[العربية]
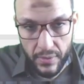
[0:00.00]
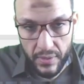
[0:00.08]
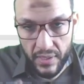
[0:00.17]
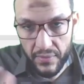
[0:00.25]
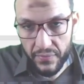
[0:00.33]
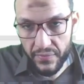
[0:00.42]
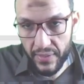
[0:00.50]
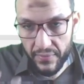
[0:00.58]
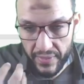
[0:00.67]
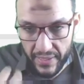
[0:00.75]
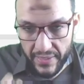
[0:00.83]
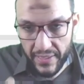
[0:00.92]
في, في
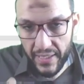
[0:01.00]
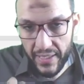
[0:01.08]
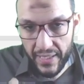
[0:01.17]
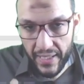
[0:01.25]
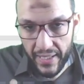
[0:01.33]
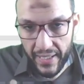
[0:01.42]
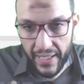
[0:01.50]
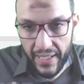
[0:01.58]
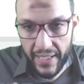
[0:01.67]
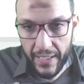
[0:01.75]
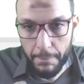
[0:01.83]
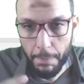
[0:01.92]
النتيجه اللي جايه راجعه
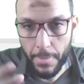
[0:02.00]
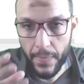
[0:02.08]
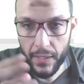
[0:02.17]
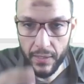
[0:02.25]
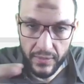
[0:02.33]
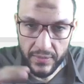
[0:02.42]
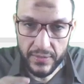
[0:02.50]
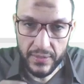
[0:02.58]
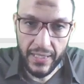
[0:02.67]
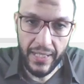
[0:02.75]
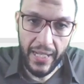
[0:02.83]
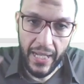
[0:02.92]
لي خلاص
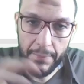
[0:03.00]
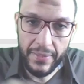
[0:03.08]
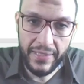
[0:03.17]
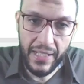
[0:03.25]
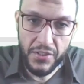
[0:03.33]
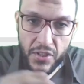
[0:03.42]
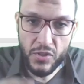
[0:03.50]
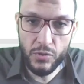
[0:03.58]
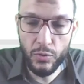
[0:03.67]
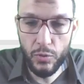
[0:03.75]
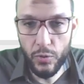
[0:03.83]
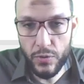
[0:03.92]
عملت لها
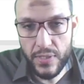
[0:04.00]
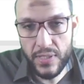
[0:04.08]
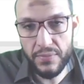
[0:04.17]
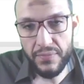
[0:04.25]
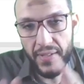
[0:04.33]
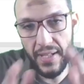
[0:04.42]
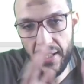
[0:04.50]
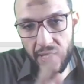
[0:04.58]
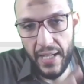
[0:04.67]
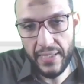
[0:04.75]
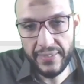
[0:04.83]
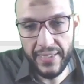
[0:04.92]
جيسون لودز
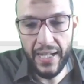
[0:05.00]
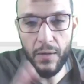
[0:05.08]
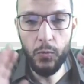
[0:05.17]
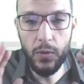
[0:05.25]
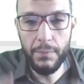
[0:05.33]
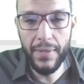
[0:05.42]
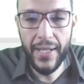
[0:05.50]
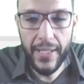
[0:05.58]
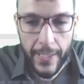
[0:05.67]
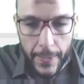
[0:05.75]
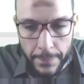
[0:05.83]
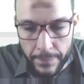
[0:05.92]
فهتتحول
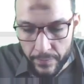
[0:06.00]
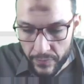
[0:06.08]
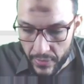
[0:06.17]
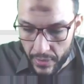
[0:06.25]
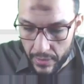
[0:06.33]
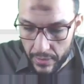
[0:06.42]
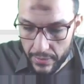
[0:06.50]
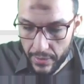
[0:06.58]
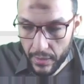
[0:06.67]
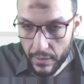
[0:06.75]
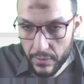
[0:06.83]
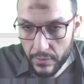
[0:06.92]
معايا
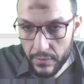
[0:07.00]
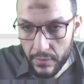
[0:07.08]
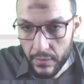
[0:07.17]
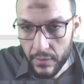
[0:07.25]
لديكت